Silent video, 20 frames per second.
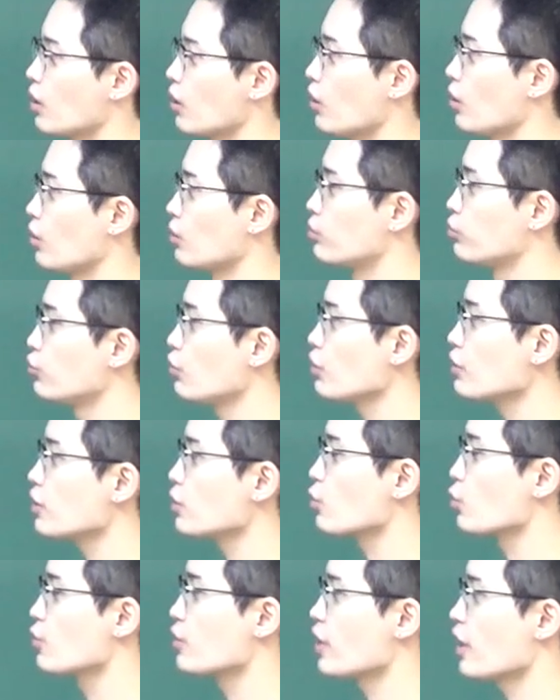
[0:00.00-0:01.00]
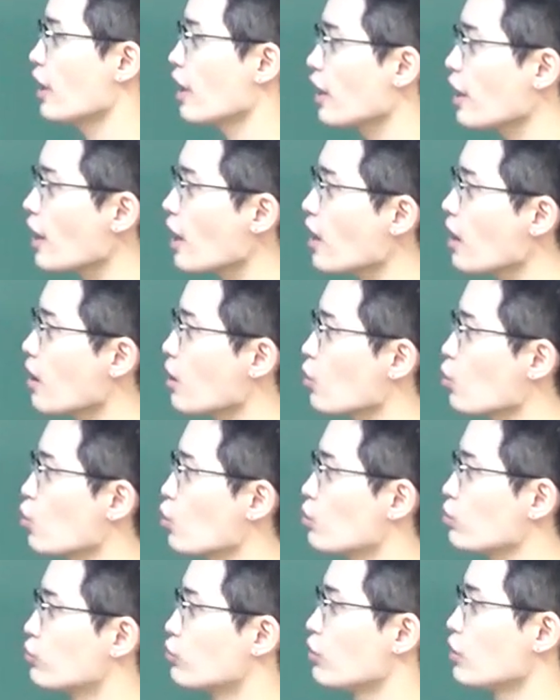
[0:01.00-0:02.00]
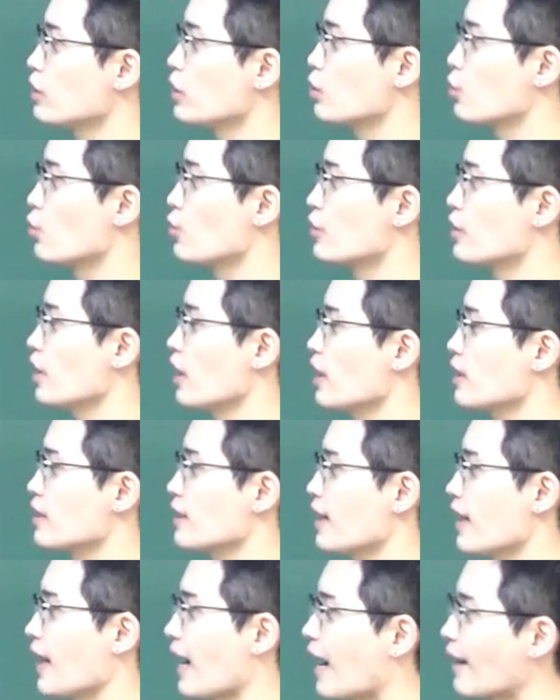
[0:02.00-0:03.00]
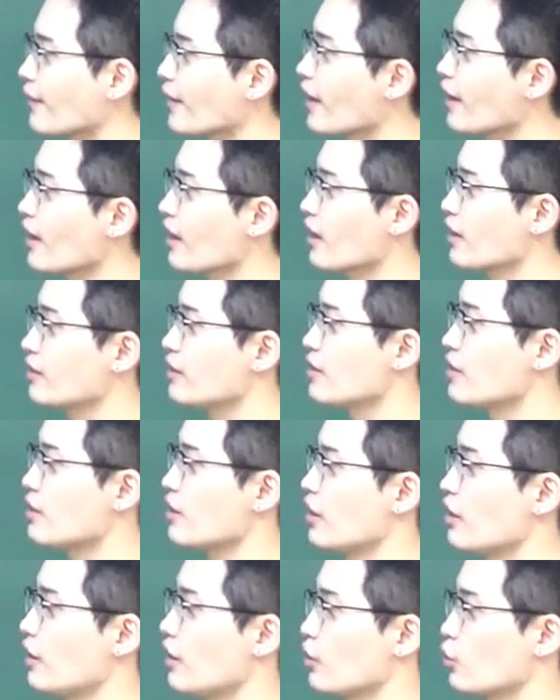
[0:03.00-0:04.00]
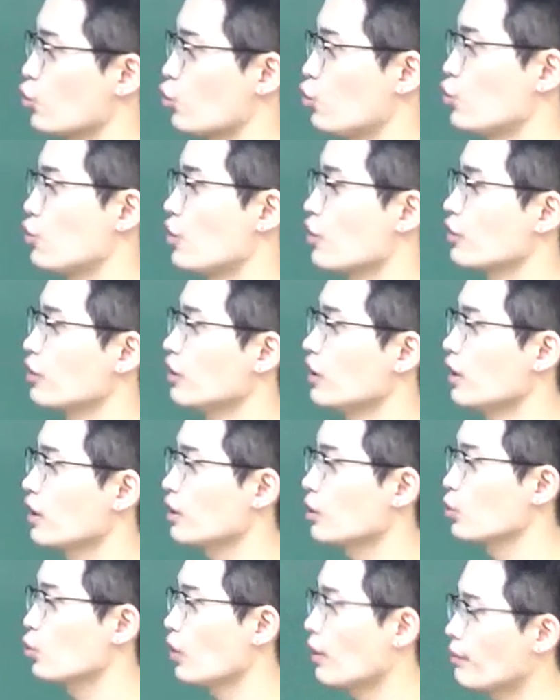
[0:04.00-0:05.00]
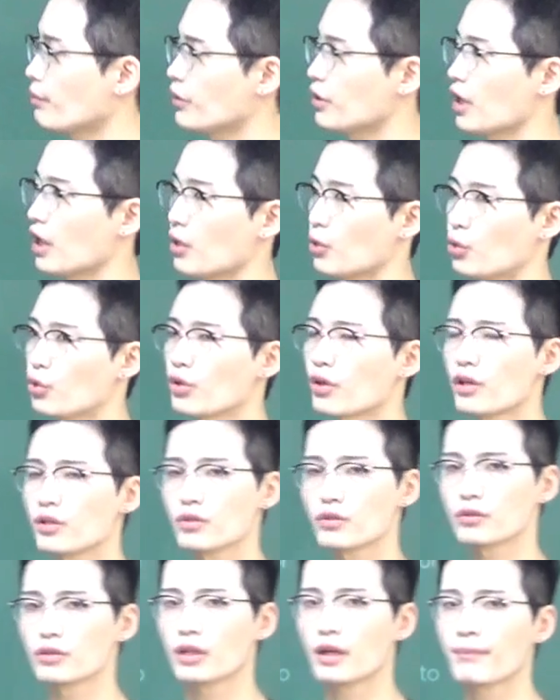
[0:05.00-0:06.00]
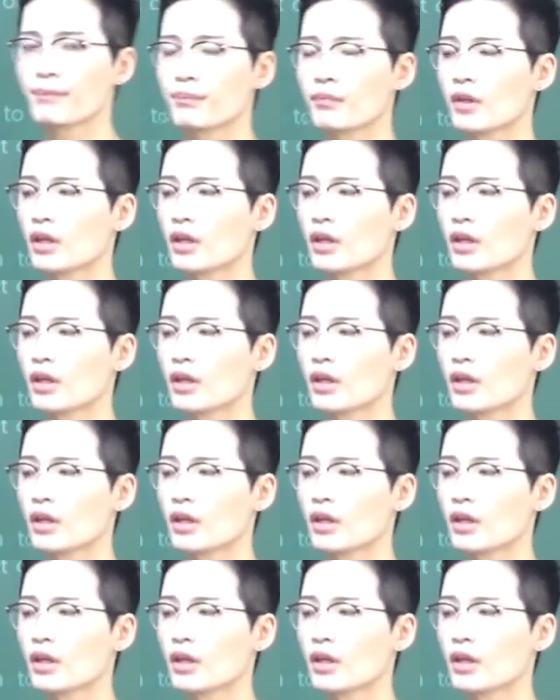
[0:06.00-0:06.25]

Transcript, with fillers: 어, 무엇이 존재해야 하고 무엇이 존재하지 않아야 하는지에 대한 규정을 하기도 합니다. 이렇게 해서 그래.